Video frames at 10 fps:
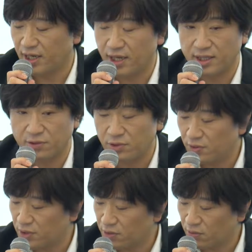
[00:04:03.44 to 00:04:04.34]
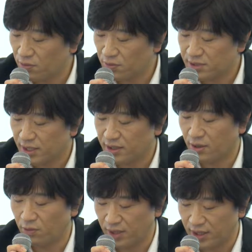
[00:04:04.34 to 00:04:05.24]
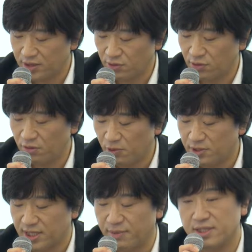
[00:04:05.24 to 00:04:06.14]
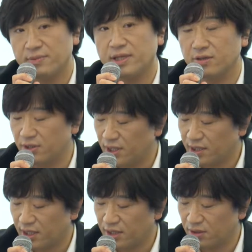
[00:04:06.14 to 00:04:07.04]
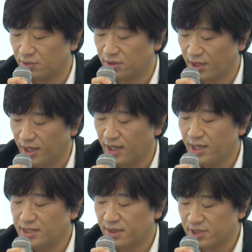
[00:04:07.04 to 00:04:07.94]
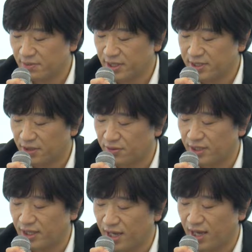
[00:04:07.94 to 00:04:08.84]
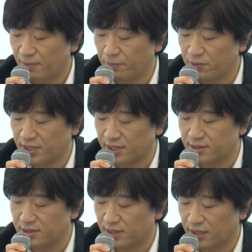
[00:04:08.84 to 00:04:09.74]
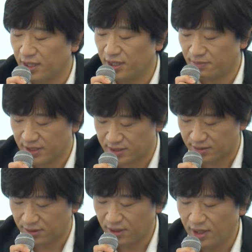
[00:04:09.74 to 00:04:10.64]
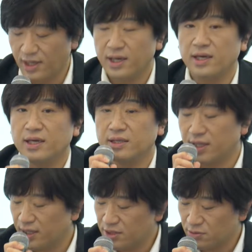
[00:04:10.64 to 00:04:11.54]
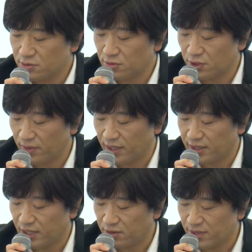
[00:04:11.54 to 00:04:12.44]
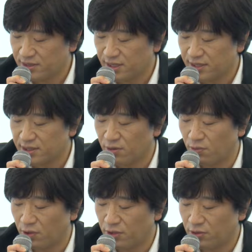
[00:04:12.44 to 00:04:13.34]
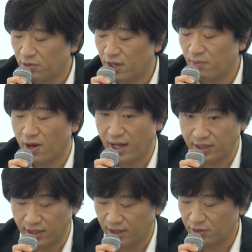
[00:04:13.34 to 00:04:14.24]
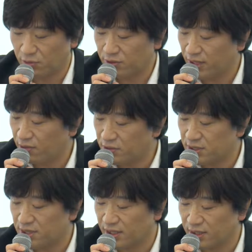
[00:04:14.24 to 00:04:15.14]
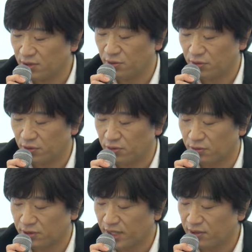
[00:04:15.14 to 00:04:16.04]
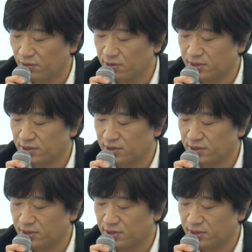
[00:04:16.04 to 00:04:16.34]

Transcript: らニコニコに投稿されており、その後もさまざまなクリエイターによってさまざまな作品が発表され続けています。インターネット上にはにひゃくまんさいせいを超える動画もあり、特定個人や企業の特定の、